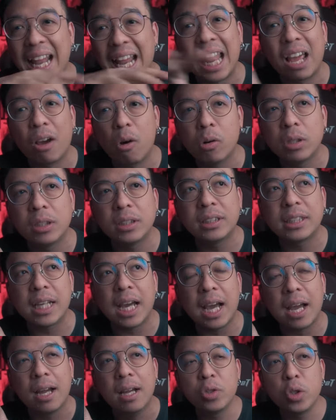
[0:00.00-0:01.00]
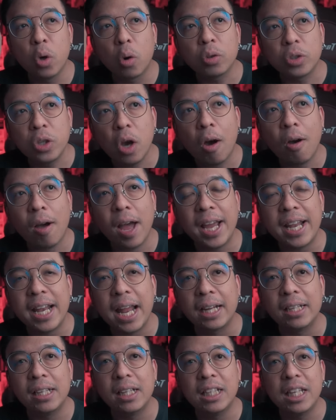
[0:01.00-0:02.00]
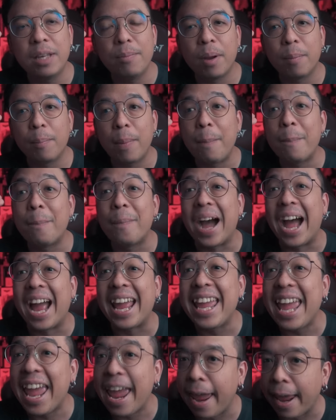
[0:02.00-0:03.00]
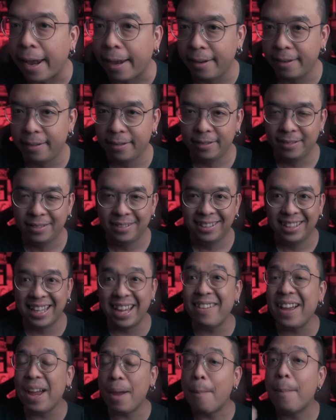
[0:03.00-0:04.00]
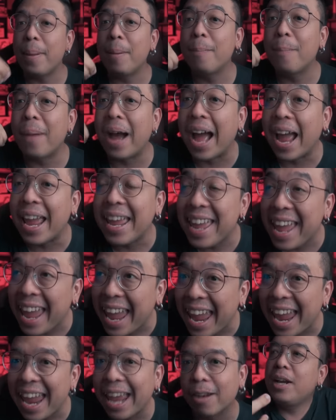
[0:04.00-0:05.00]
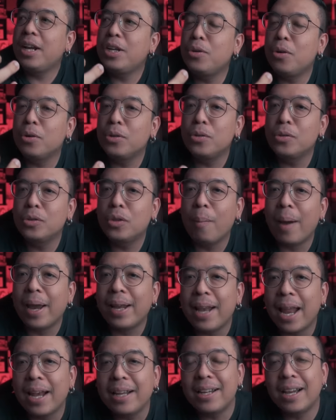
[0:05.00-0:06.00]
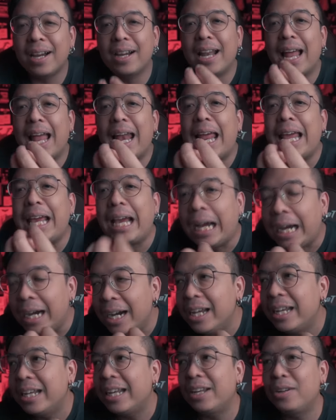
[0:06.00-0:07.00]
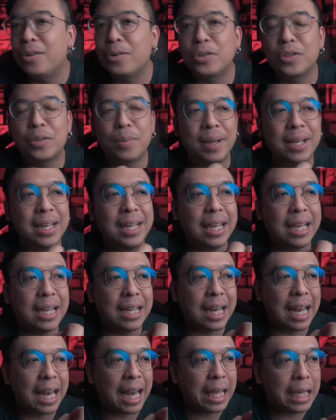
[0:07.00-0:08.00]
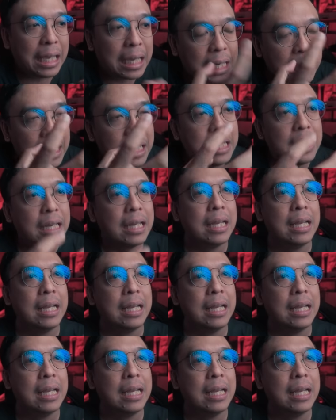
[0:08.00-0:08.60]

หลาย ๆคนจะยกย่องให้หนังเรื่องนี้เหมือนเป็นหมายเหตุเห็นไหม เป็นหมายเหตุ ในช่วงยุคสมัยนั้นเกิดอะไรขึ้น ในช่วงยุคสมัยนี้เกิดอะไรขึ้น